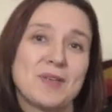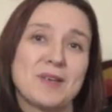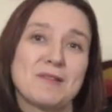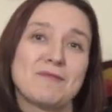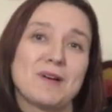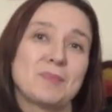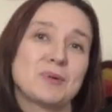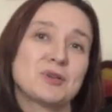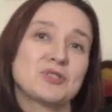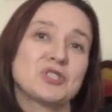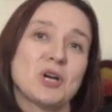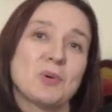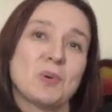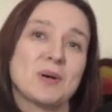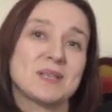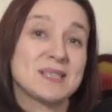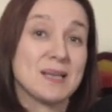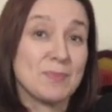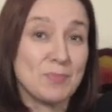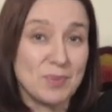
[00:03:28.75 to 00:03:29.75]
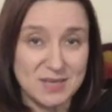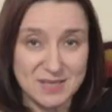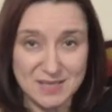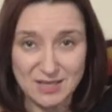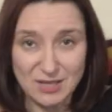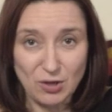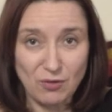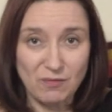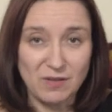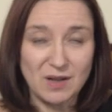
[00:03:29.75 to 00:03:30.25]
Wam chciała
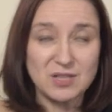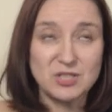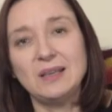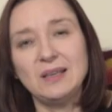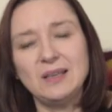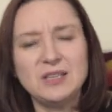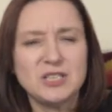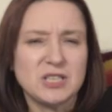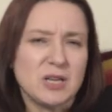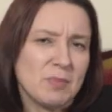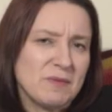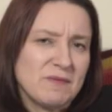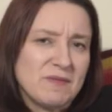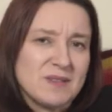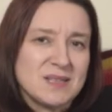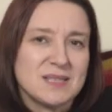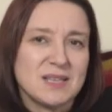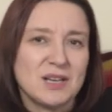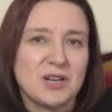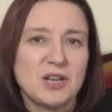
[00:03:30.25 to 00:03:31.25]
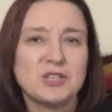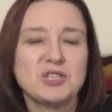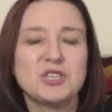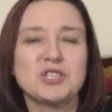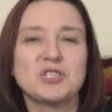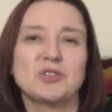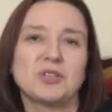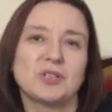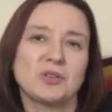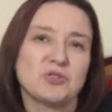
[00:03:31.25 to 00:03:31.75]
zaprezentować i chciałabym Was
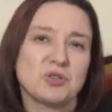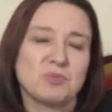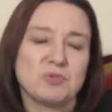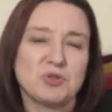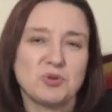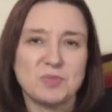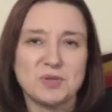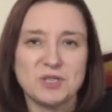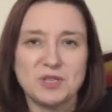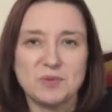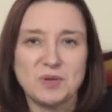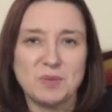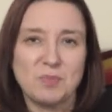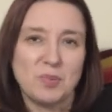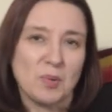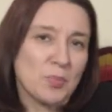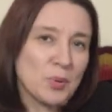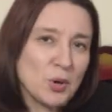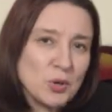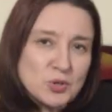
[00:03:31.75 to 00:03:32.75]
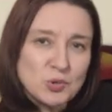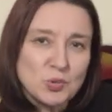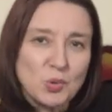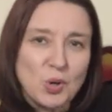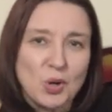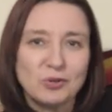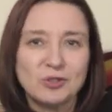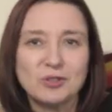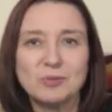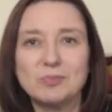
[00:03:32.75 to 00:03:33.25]
zachęcić do tego, żebyśmy sobie po
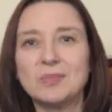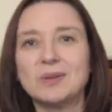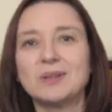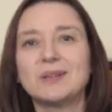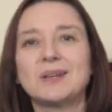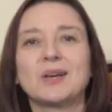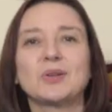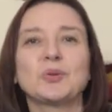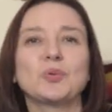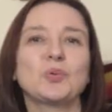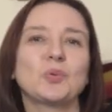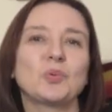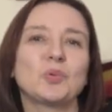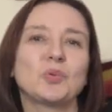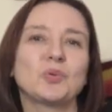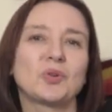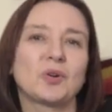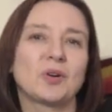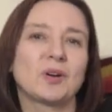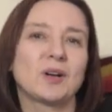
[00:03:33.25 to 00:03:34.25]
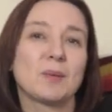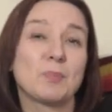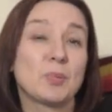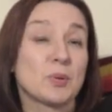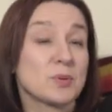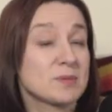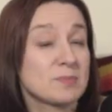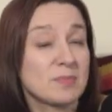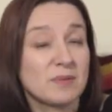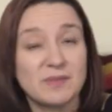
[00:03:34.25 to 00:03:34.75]
prostu o tym gatunku trochę
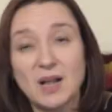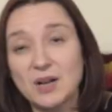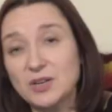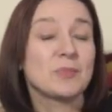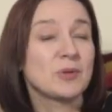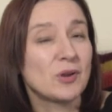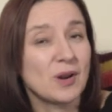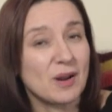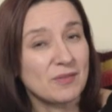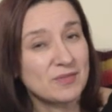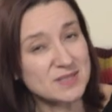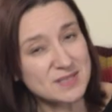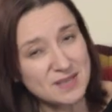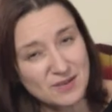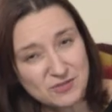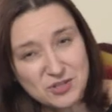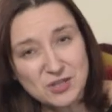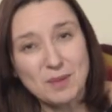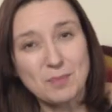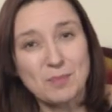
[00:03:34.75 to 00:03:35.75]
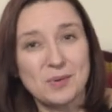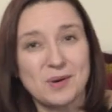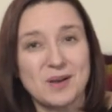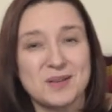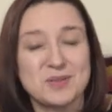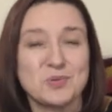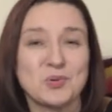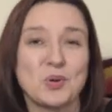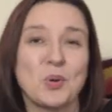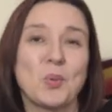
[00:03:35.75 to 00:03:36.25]
porozmawiali. Biografie zawsze nam
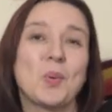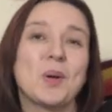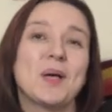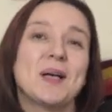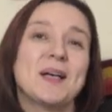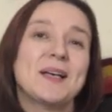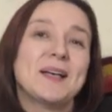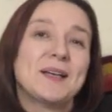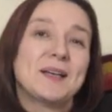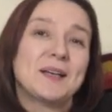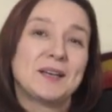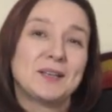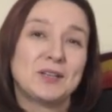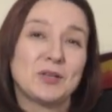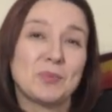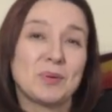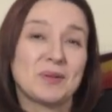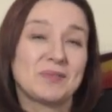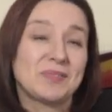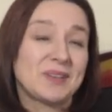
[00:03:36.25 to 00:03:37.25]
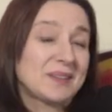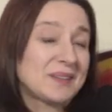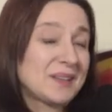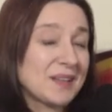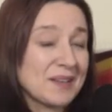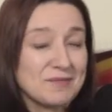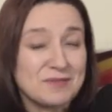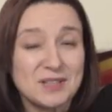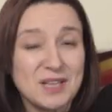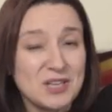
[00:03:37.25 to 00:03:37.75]
pokazują, e, naprawdę
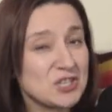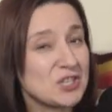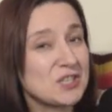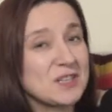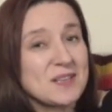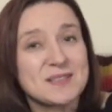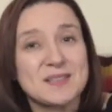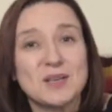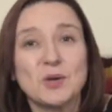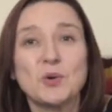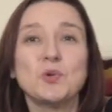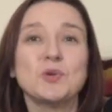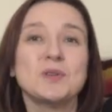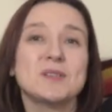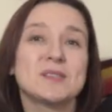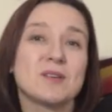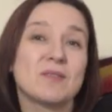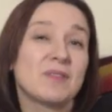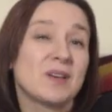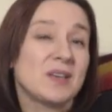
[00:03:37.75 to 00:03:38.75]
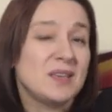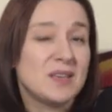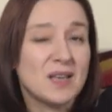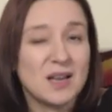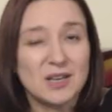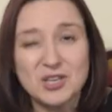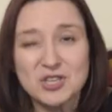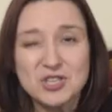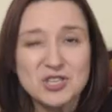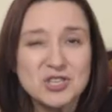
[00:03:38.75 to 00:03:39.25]
te wydarzenia zakulisowe i
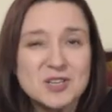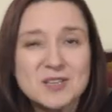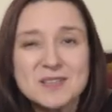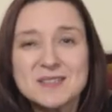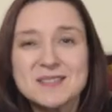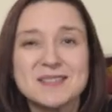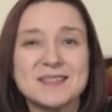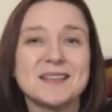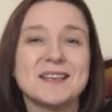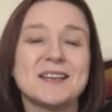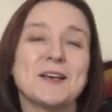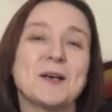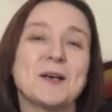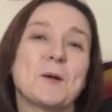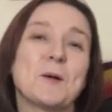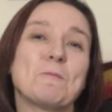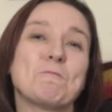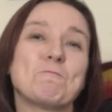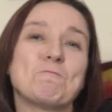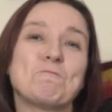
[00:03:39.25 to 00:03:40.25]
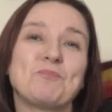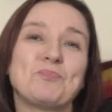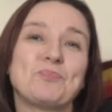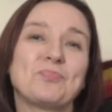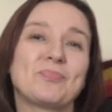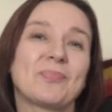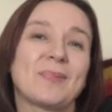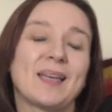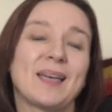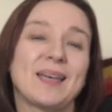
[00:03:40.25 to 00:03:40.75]
jakieś rysy
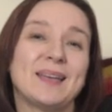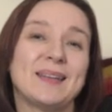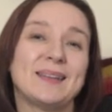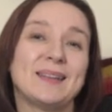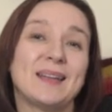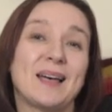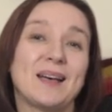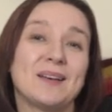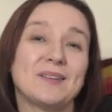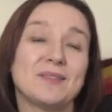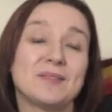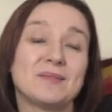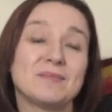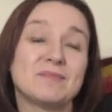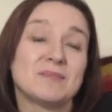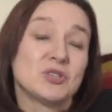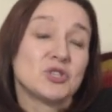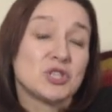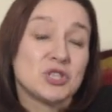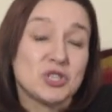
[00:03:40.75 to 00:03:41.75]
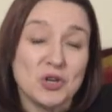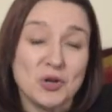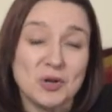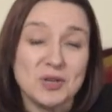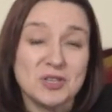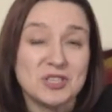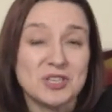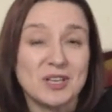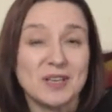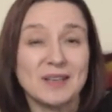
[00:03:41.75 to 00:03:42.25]
mm, na
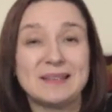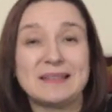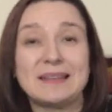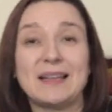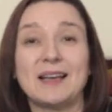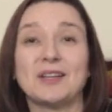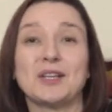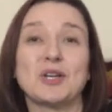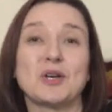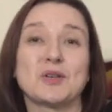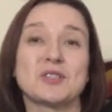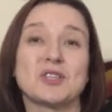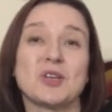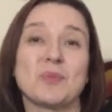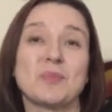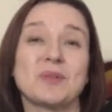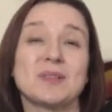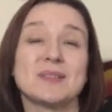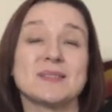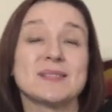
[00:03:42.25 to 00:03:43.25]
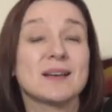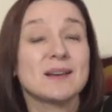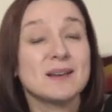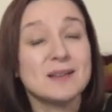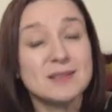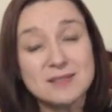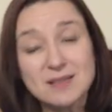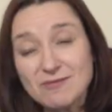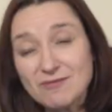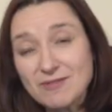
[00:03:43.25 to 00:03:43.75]
życiorysie danej osoby.
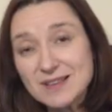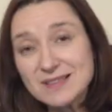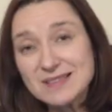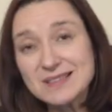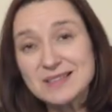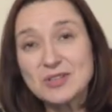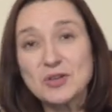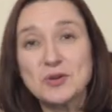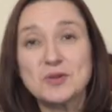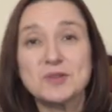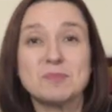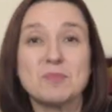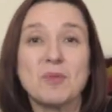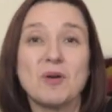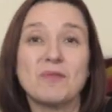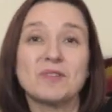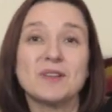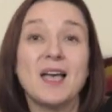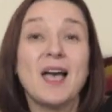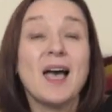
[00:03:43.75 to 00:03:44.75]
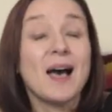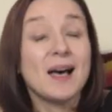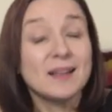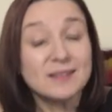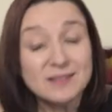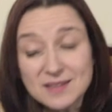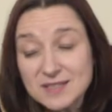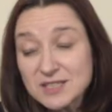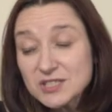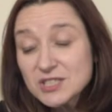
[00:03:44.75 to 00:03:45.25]
Zachęcam Was do rozmowy,
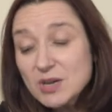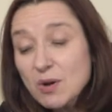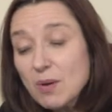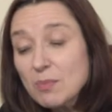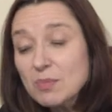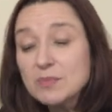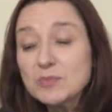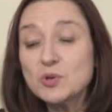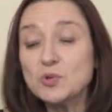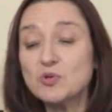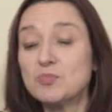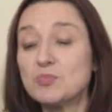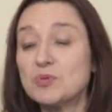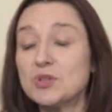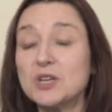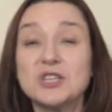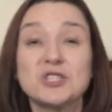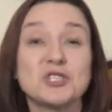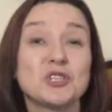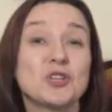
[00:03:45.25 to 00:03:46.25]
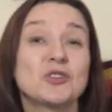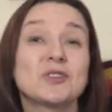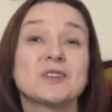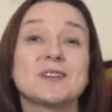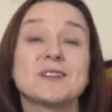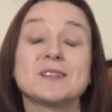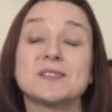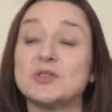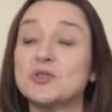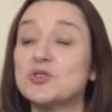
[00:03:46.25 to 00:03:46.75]
a teraz chciałabym już przejść do
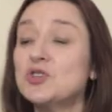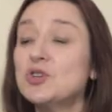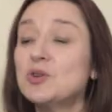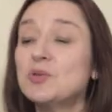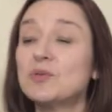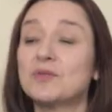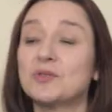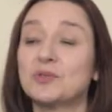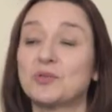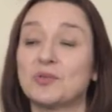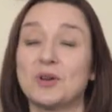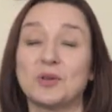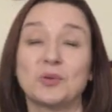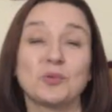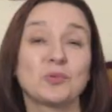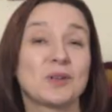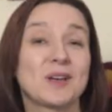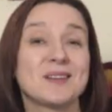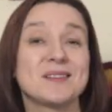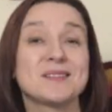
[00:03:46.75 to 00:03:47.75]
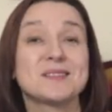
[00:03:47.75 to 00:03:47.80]
tych stosików, które tutaj